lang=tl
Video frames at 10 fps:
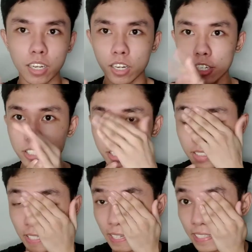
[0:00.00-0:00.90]
harsh
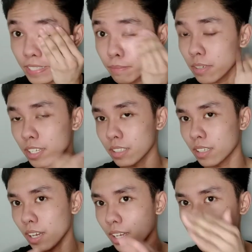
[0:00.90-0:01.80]
sa ating balat
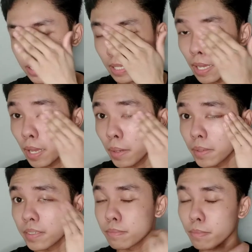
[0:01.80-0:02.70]
guys
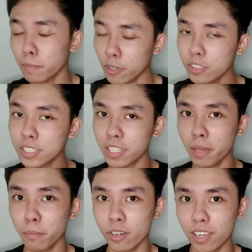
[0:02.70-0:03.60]
pero
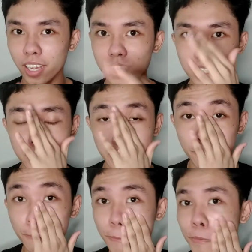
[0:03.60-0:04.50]
disclaimer guys,
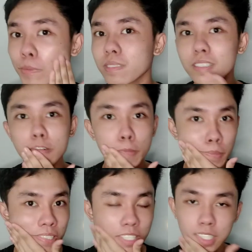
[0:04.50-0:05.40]
hindi po
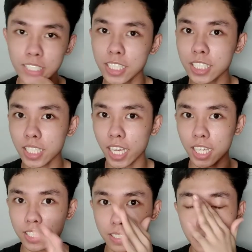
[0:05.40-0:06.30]
ako makinis
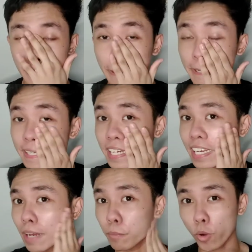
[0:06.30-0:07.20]
and
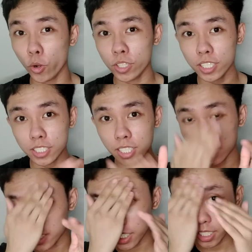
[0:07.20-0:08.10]
kaya po ako
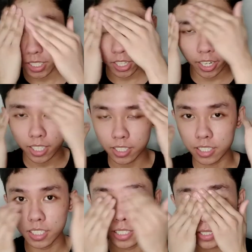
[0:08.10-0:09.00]
nag-i-skincare at
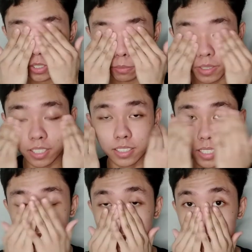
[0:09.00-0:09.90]
nagdi-discover ng
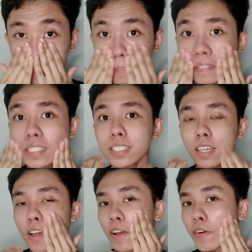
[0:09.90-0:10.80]
skincare
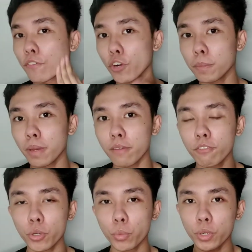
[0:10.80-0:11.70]
is for my
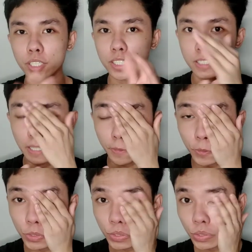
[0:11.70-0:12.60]
viewers na
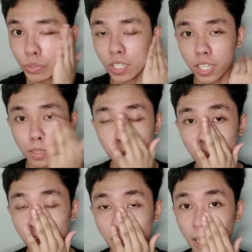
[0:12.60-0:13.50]
gusto rin
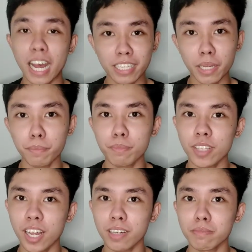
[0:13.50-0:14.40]
makahanap
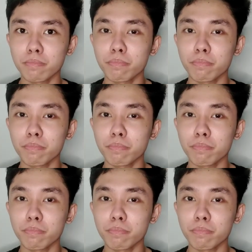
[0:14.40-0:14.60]
ng